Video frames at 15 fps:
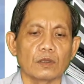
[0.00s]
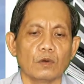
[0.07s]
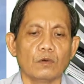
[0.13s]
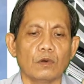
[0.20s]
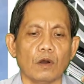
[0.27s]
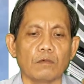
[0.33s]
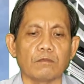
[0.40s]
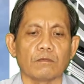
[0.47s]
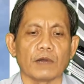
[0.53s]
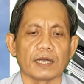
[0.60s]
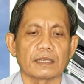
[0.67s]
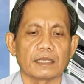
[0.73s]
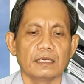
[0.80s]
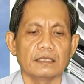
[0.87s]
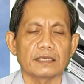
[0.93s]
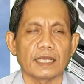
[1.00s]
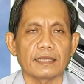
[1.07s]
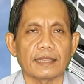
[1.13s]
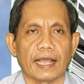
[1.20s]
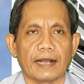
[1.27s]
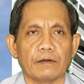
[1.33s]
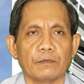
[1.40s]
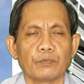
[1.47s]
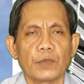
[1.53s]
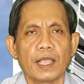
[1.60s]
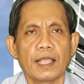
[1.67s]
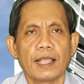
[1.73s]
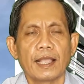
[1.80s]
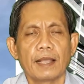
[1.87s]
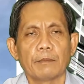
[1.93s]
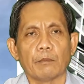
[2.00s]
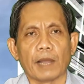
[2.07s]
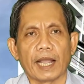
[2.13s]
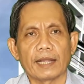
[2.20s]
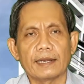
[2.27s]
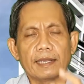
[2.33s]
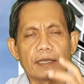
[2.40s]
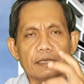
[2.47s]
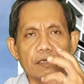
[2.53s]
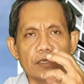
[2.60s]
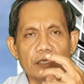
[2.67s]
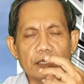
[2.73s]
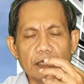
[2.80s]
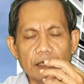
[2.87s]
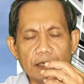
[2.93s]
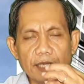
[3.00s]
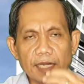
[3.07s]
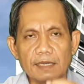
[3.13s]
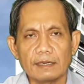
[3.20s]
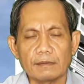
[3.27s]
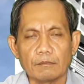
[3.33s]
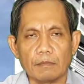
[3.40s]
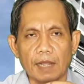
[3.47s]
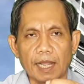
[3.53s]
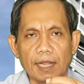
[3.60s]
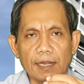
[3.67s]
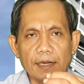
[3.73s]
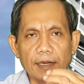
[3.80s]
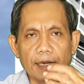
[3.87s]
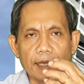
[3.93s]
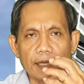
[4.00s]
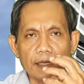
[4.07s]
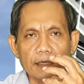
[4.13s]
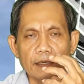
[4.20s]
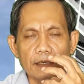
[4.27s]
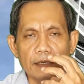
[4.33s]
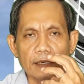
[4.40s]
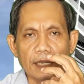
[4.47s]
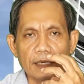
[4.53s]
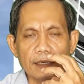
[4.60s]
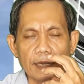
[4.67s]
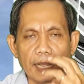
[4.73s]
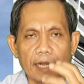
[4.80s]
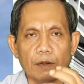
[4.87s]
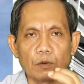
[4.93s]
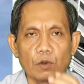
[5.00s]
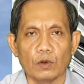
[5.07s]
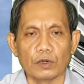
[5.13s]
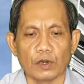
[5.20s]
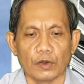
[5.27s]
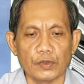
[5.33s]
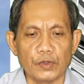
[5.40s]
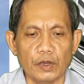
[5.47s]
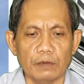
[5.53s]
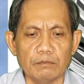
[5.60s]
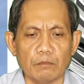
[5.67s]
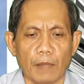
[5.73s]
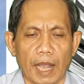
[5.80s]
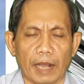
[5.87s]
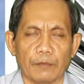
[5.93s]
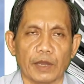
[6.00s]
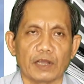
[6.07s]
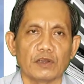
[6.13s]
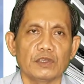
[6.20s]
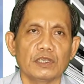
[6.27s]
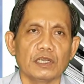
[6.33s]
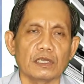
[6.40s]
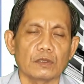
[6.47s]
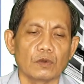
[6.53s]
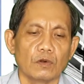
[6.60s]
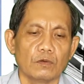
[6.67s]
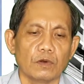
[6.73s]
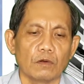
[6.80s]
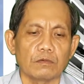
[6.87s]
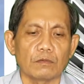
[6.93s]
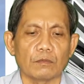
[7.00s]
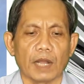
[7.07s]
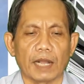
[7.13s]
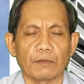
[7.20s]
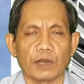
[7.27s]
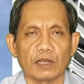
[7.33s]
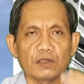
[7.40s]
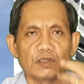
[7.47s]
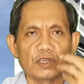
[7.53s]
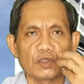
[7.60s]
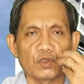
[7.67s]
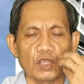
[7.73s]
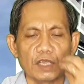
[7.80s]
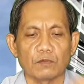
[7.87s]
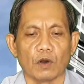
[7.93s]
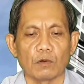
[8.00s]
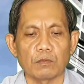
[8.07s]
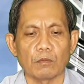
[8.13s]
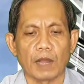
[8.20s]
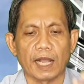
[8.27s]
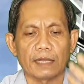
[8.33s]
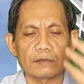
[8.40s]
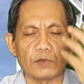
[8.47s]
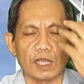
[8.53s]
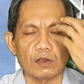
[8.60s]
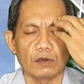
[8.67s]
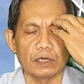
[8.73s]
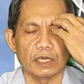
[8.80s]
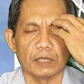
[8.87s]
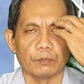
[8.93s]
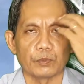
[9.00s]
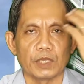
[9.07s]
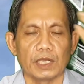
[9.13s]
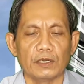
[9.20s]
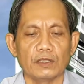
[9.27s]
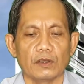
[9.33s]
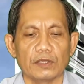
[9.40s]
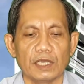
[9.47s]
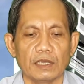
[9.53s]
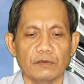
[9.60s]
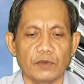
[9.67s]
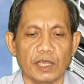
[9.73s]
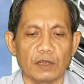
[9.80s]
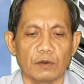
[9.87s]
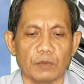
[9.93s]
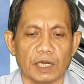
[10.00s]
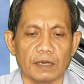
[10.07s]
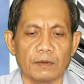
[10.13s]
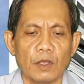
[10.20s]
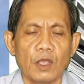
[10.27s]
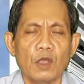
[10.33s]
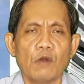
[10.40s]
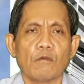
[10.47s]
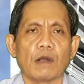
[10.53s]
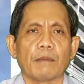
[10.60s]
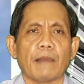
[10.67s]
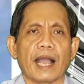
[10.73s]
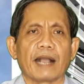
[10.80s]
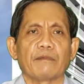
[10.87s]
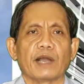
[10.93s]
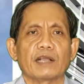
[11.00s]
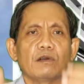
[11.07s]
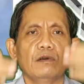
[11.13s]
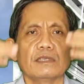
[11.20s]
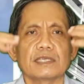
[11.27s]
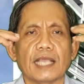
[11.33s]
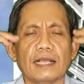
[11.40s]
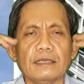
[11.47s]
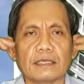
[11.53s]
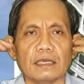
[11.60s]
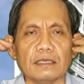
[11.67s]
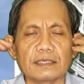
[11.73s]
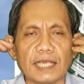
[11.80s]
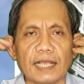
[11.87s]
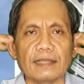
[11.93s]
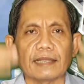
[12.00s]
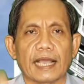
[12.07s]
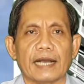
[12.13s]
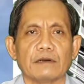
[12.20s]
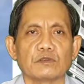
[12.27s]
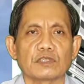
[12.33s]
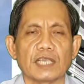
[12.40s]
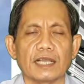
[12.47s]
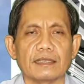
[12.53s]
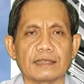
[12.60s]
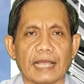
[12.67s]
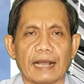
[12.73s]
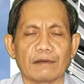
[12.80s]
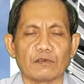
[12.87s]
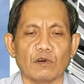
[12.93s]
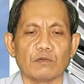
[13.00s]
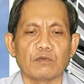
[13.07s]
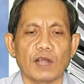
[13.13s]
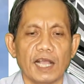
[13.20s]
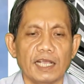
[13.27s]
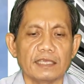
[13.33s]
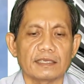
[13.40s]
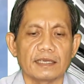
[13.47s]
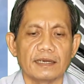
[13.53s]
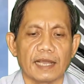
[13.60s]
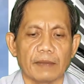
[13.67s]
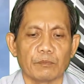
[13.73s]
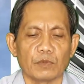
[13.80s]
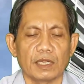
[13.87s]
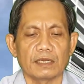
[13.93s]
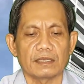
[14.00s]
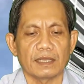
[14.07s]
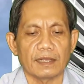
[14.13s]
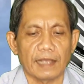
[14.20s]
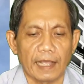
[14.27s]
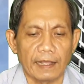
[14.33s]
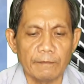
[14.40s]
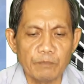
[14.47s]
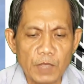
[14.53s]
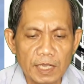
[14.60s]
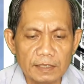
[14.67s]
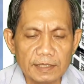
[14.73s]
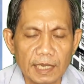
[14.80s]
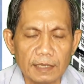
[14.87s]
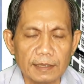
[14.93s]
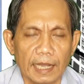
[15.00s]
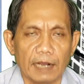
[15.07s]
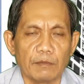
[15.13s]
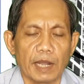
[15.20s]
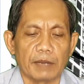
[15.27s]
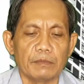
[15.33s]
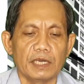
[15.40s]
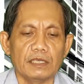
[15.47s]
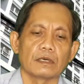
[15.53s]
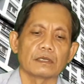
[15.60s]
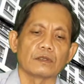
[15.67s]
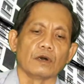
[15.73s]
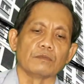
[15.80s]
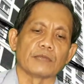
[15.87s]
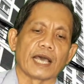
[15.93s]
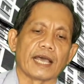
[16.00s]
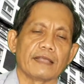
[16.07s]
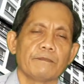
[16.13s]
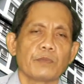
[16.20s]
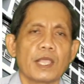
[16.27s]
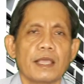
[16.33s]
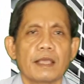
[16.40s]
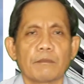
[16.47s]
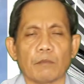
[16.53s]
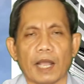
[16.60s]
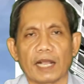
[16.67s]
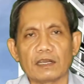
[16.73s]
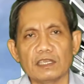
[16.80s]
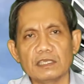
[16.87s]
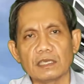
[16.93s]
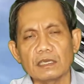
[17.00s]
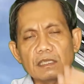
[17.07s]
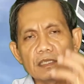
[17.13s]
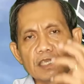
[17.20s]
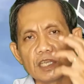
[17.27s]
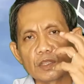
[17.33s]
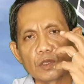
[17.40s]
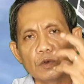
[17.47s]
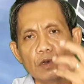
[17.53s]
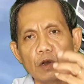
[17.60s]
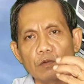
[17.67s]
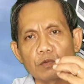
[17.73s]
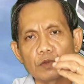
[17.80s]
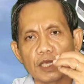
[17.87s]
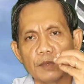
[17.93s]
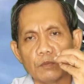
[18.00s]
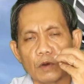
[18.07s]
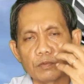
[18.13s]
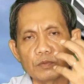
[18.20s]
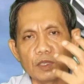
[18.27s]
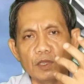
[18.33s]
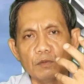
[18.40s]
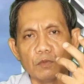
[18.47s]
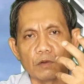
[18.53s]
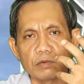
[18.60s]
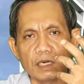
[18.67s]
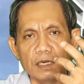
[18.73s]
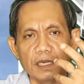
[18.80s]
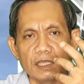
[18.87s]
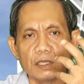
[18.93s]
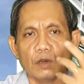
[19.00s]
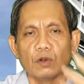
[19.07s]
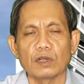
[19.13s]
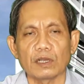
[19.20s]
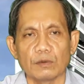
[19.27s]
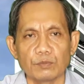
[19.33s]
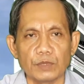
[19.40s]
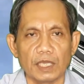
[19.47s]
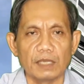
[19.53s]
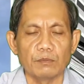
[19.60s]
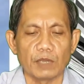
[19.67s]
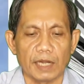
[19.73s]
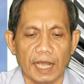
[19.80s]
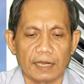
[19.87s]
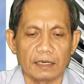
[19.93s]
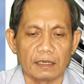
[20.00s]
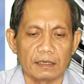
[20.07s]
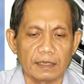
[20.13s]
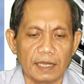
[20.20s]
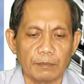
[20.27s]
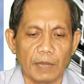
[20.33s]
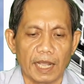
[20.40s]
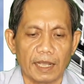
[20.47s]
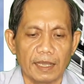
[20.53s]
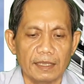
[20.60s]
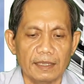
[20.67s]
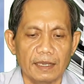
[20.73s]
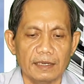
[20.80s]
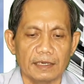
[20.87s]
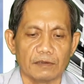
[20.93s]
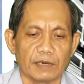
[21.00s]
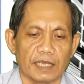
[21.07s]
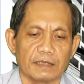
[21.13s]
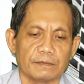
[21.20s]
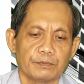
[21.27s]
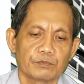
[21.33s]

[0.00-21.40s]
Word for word: thu hút và tính sáng tạo bạn là người kinh doanh bạn là người lãnh đạo của đội nhóm bạn phải có sức thu hút bạn phải có sức thuyết phục bạn phải có niềm tin cho nhân viên của mình và bạn phải có sự sáng tạo sáng tạo đột phá sẽ làm nên tất cả sáng tạo bạn mới tồn tại bạn có sức, sức thu hút thì mục tiêu mục đích lý tưởng của công ty mới đạt được các bạn hãy nhớ điều này